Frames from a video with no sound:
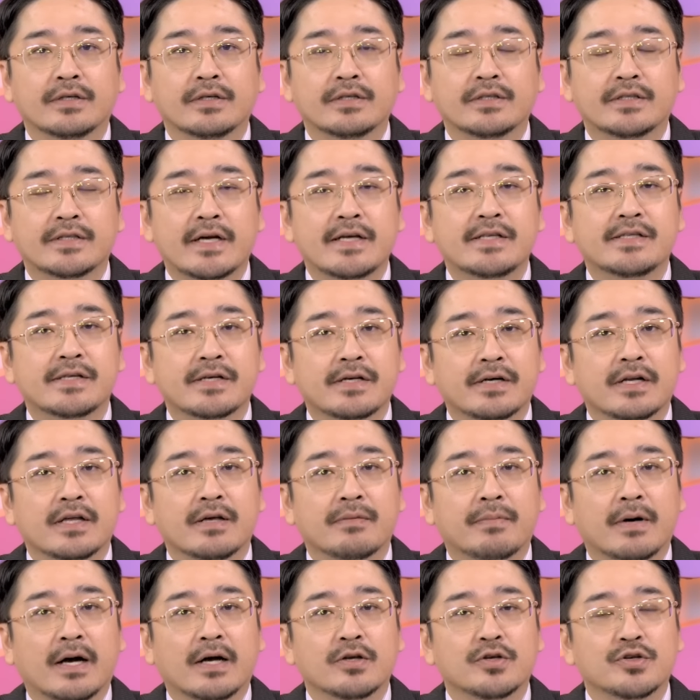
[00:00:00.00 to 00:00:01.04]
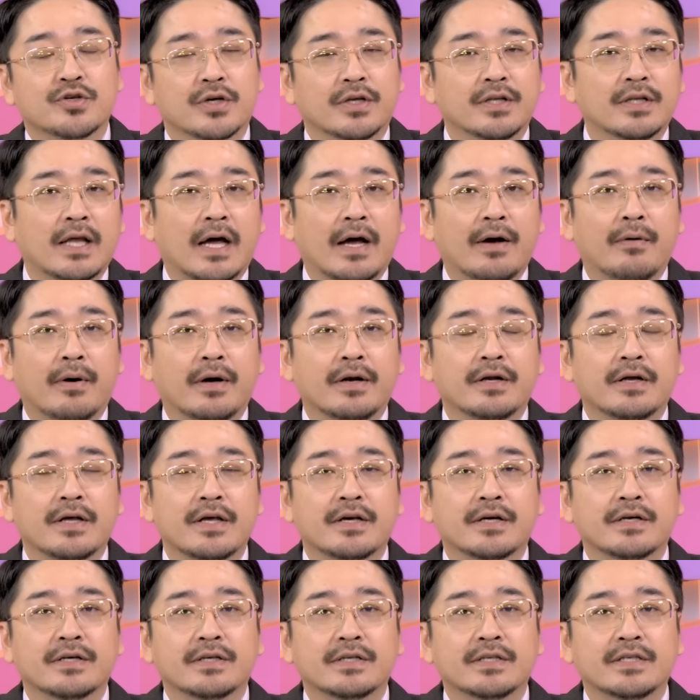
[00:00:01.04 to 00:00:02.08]
在这个礼拜全台湾的一
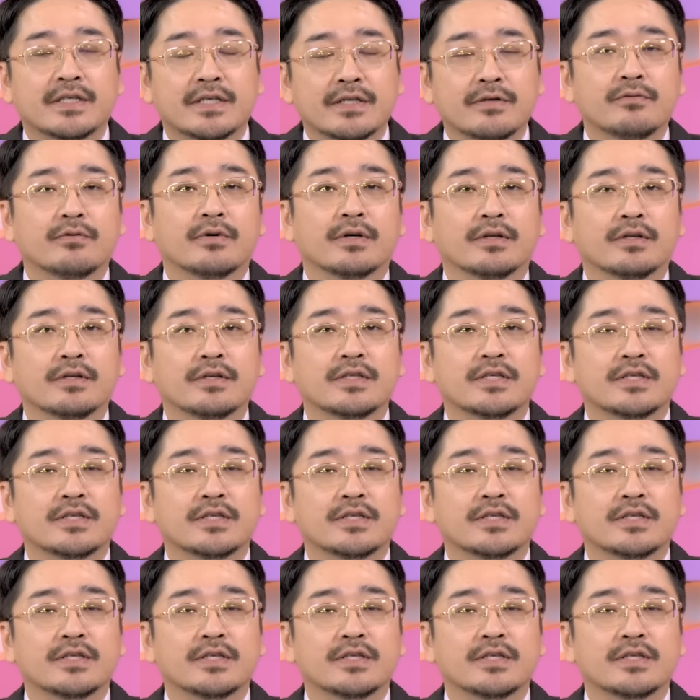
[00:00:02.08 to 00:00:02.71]
个新闻